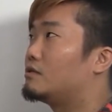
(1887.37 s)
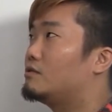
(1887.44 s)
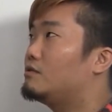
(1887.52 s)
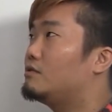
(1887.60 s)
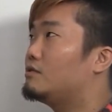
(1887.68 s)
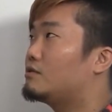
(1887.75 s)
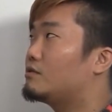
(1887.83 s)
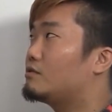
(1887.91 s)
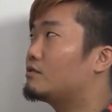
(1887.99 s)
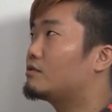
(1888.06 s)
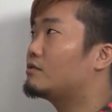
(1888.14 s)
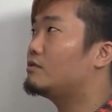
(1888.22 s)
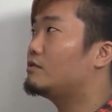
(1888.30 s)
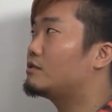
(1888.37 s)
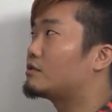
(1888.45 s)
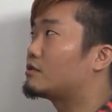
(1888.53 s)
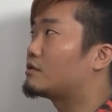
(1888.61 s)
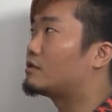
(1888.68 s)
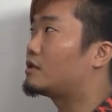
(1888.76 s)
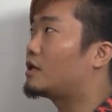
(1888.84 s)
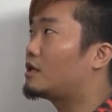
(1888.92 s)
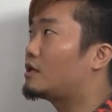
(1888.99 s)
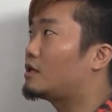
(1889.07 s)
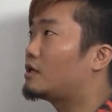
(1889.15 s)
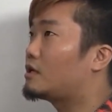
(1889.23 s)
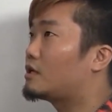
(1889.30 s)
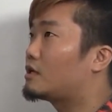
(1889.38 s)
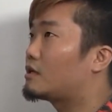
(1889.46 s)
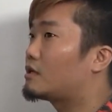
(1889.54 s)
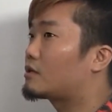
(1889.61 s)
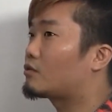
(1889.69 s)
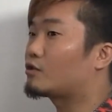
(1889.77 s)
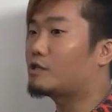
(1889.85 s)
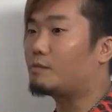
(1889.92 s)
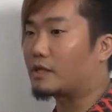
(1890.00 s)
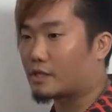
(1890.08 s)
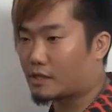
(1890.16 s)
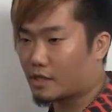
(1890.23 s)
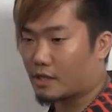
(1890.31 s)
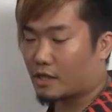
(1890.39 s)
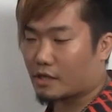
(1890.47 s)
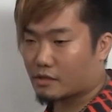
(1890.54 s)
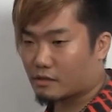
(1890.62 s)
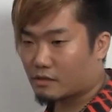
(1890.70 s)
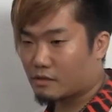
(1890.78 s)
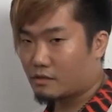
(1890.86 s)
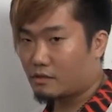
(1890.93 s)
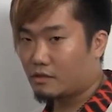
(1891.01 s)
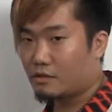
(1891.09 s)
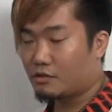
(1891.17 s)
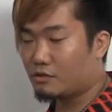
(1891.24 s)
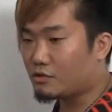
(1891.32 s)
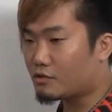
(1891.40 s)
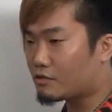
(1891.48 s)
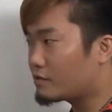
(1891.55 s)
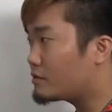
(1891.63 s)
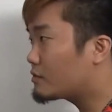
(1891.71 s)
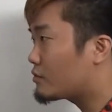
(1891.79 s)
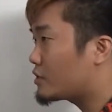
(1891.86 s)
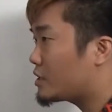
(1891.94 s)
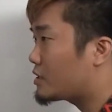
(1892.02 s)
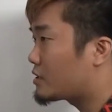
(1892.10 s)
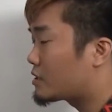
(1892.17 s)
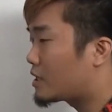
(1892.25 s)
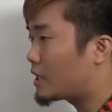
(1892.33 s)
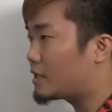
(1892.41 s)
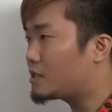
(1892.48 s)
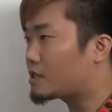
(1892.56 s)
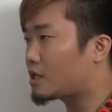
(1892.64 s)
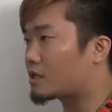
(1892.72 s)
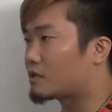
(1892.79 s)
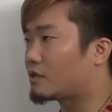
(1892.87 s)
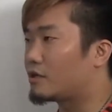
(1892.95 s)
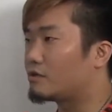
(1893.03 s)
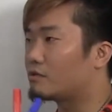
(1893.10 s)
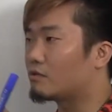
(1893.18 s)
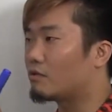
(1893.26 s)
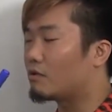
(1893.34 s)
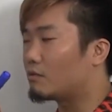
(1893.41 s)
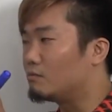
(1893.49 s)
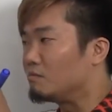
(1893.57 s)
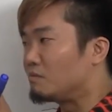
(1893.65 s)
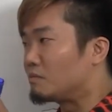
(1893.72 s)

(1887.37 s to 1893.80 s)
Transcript: 優勝する、えー、年までつけてないです。優勝する年がいつかっていうと、